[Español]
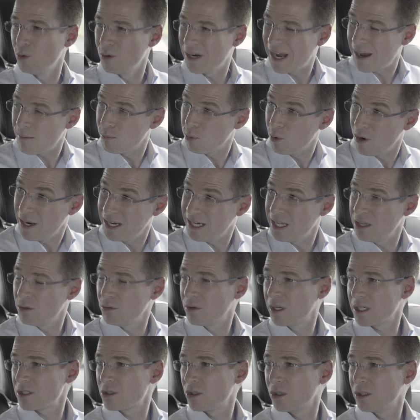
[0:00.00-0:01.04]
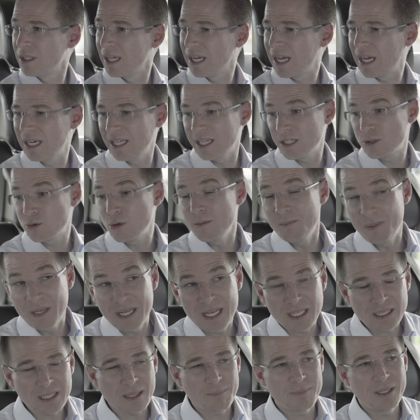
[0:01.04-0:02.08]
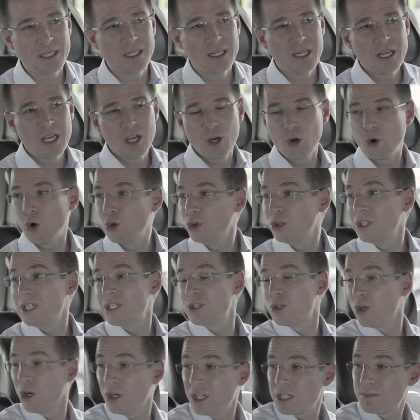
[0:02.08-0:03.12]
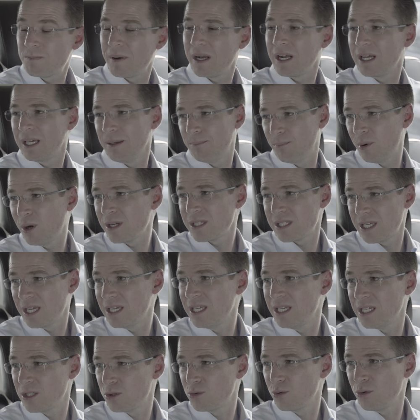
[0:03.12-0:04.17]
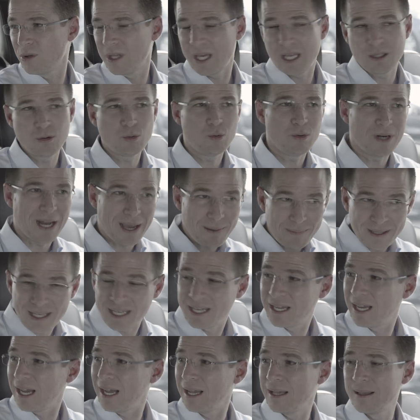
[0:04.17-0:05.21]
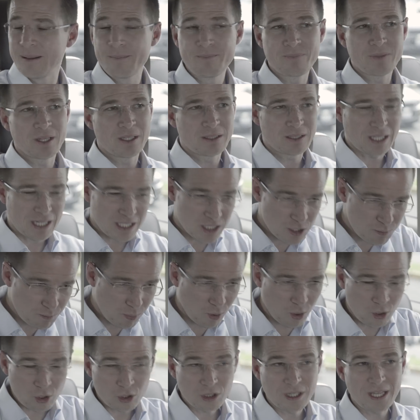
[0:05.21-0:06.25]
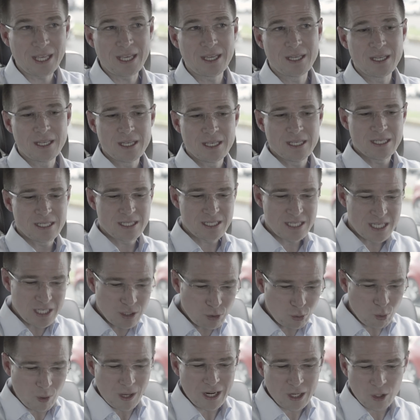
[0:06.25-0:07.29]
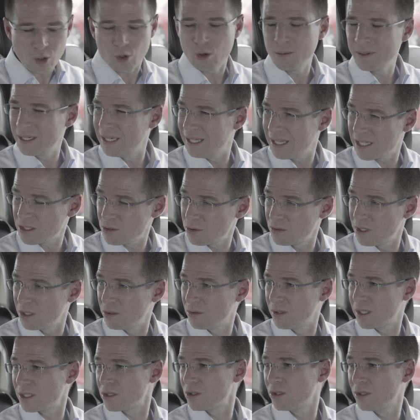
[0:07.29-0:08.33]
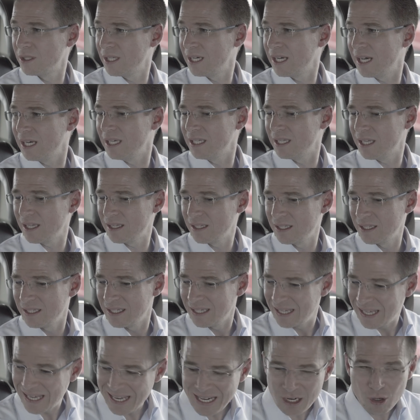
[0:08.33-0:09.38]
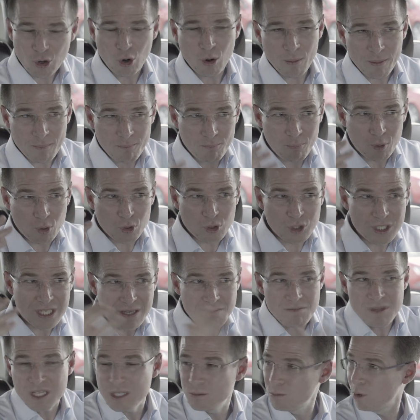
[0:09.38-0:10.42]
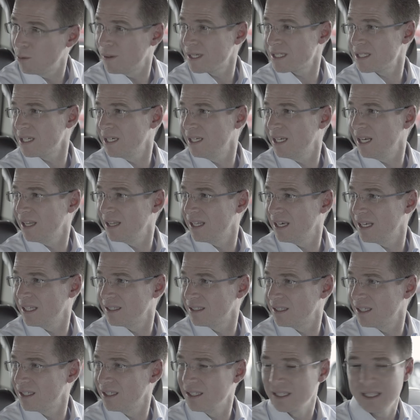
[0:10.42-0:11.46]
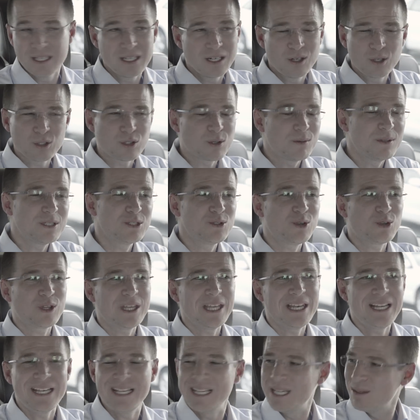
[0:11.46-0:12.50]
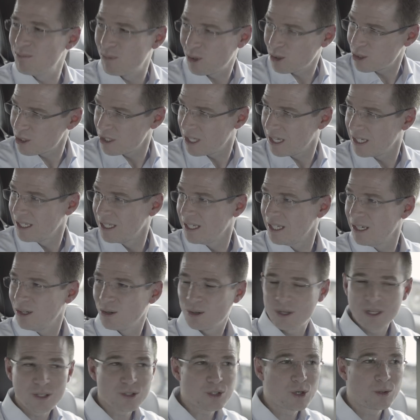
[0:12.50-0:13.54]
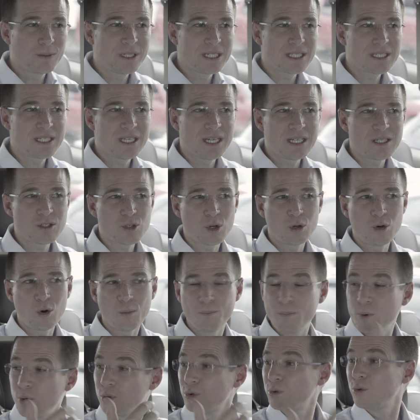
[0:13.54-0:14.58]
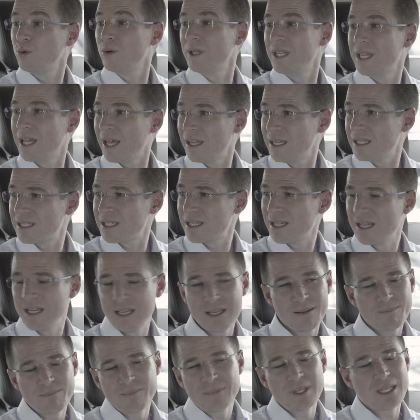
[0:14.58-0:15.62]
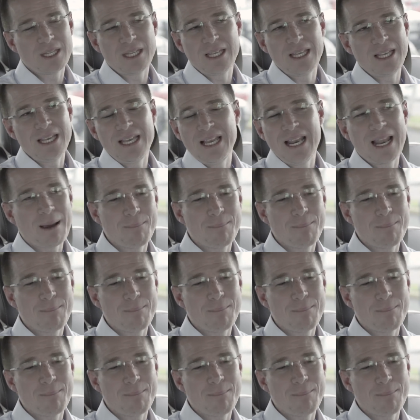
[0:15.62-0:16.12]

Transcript: una buena educación de calidad. Esto implica también condiciones para que puedas seguir estudiando, una beca, transporte. Si tú al joven le das una educación de calidad, el joven por sí mismo va a salir adelante. Los jóvenes no quieren limosna, lo que los jóvenes quieren son oportunidades. Y trabajo, claro. Y